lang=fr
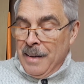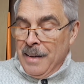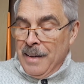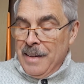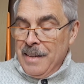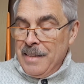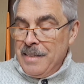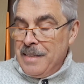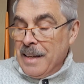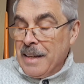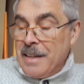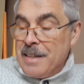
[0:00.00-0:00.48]

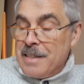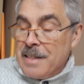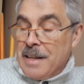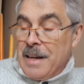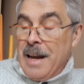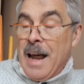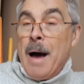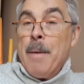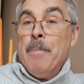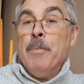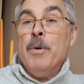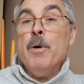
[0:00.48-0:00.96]

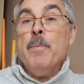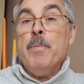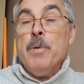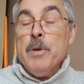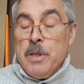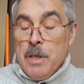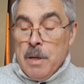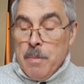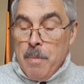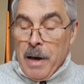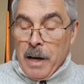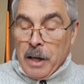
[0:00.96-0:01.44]
s'exclame le
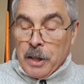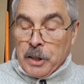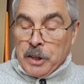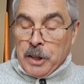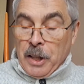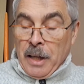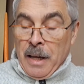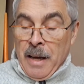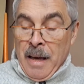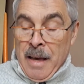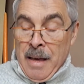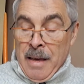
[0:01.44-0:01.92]
petit
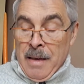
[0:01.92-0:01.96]
berger.